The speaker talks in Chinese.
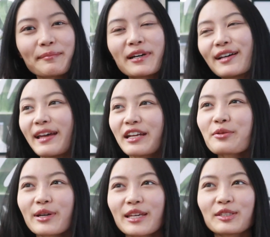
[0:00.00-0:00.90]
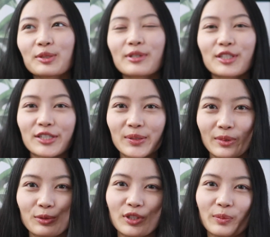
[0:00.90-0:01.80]
，but anyway， 希望这个视
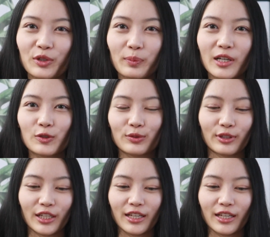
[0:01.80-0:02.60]
频对你们有帮助。